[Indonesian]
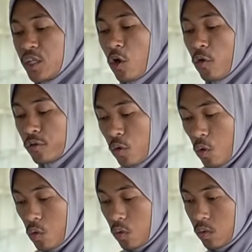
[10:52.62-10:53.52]
yo ya
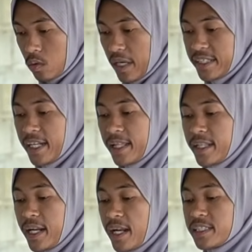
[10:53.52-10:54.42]
ngono
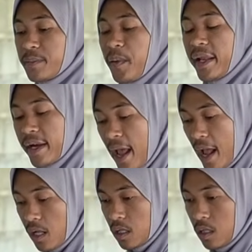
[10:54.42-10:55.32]
laden-ladenane sing penak
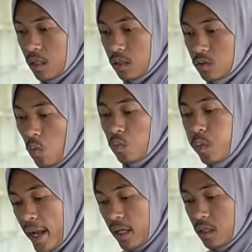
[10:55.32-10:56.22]

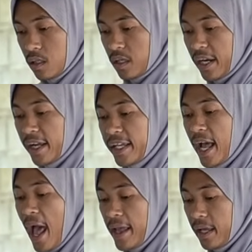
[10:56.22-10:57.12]
tuwek ngereni
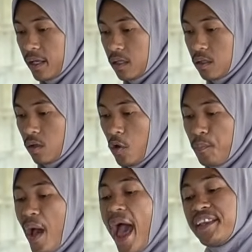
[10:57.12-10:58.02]
kae. Kowe
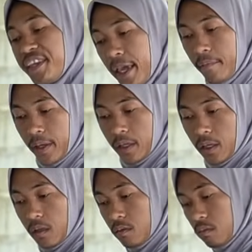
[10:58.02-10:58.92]
bayi ya kowe